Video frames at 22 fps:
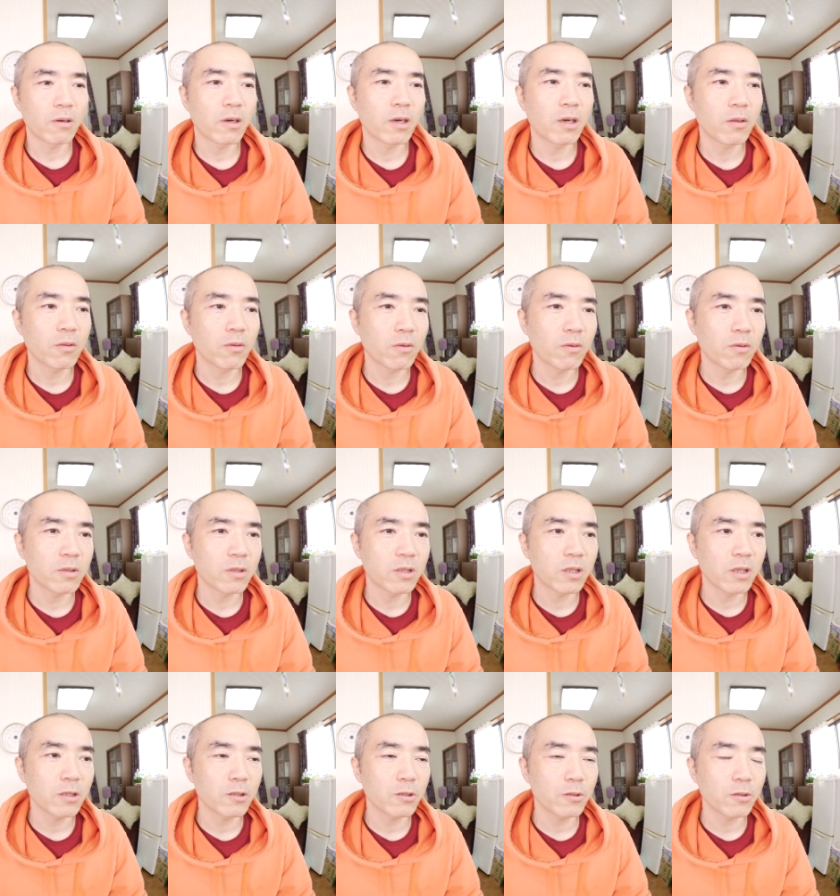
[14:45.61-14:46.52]
あの、
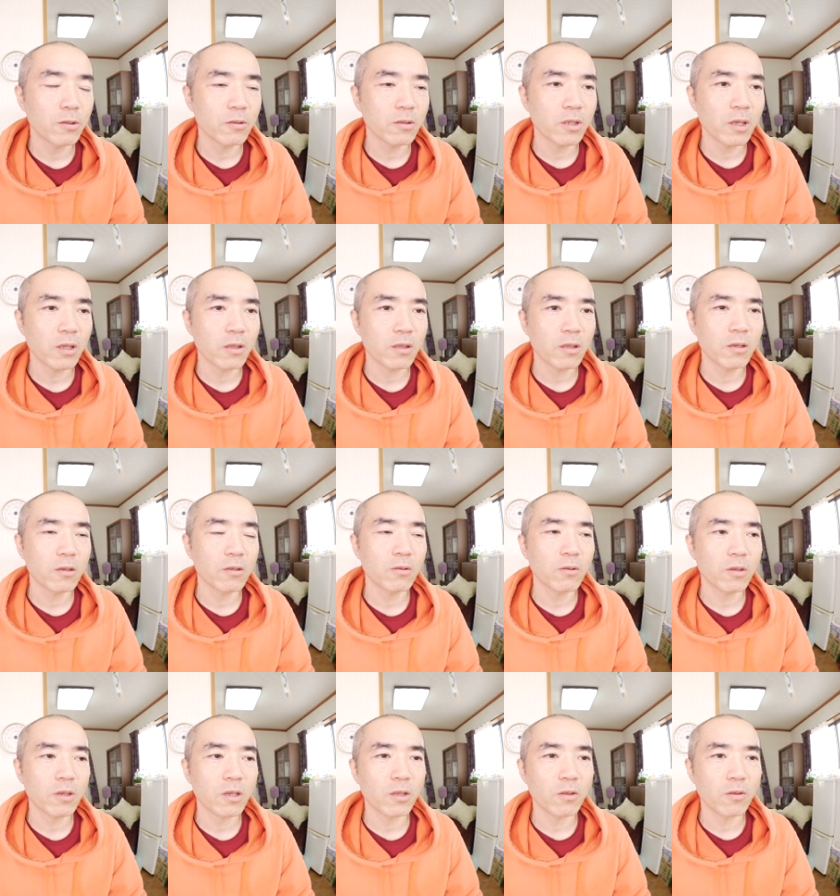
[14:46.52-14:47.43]
絶食やってる
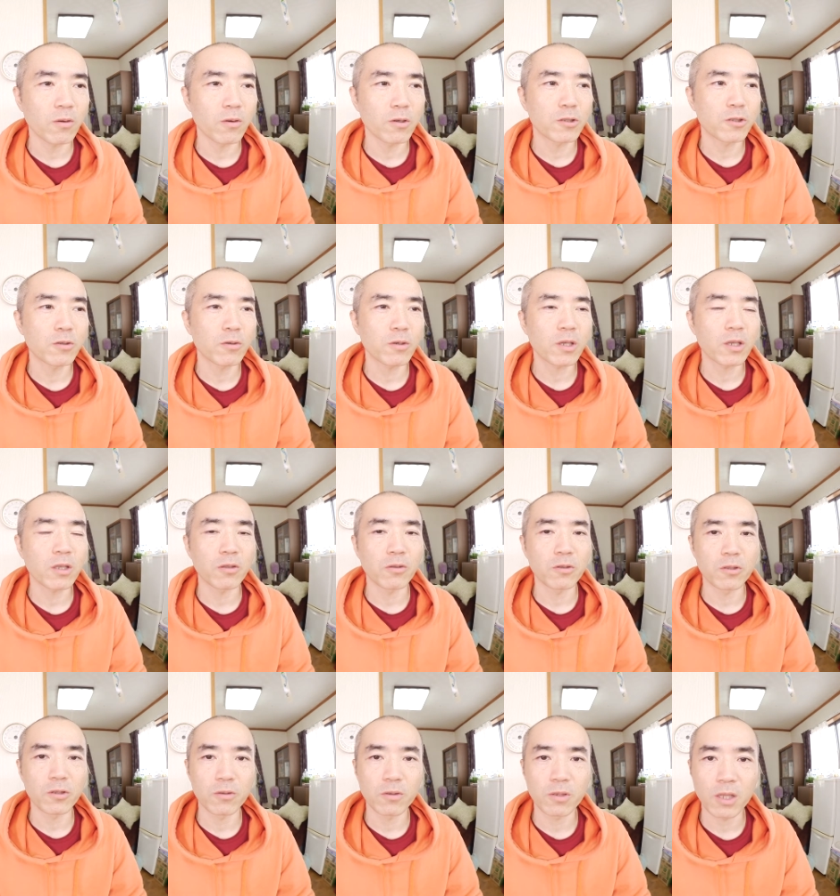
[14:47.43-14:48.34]
時の初期
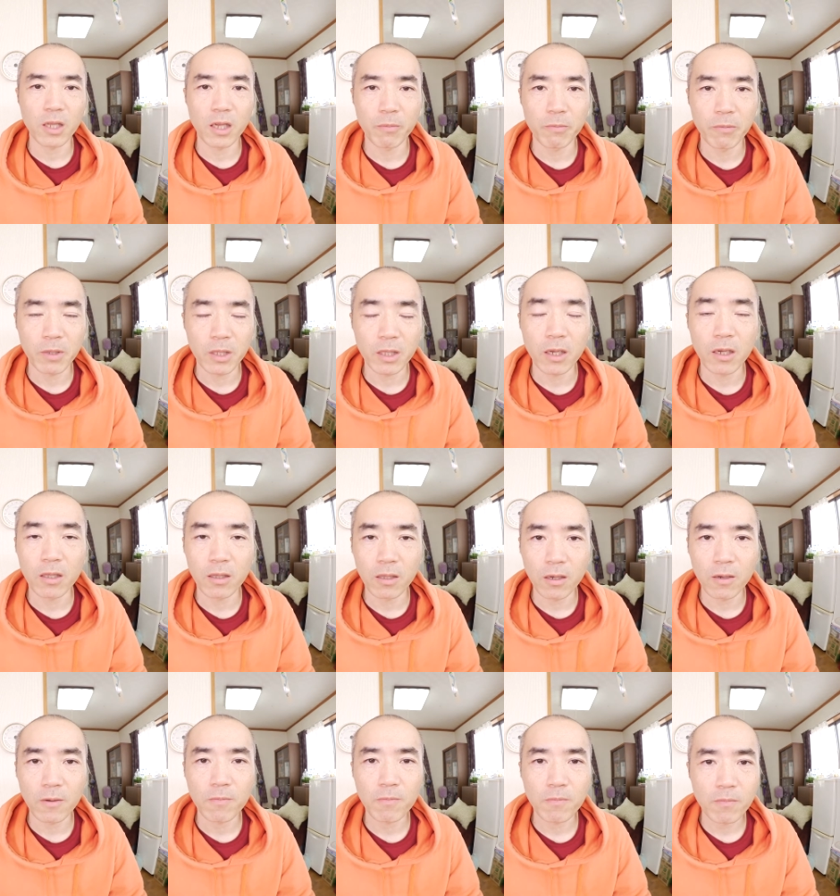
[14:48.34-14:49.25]
の状態みたい
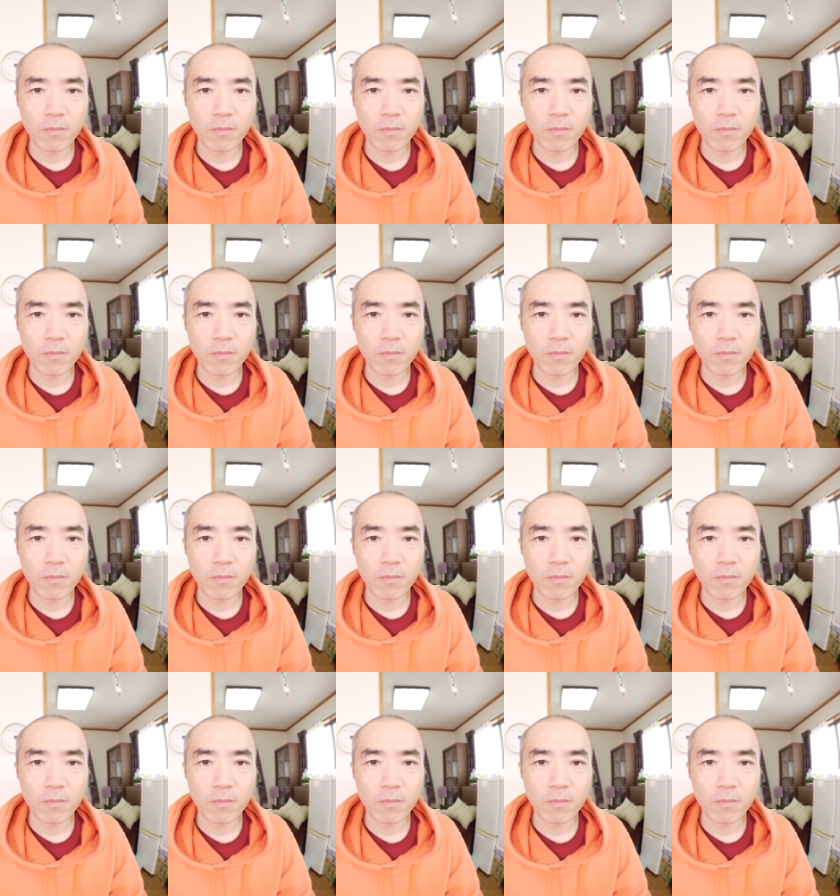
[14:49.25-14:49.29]
な。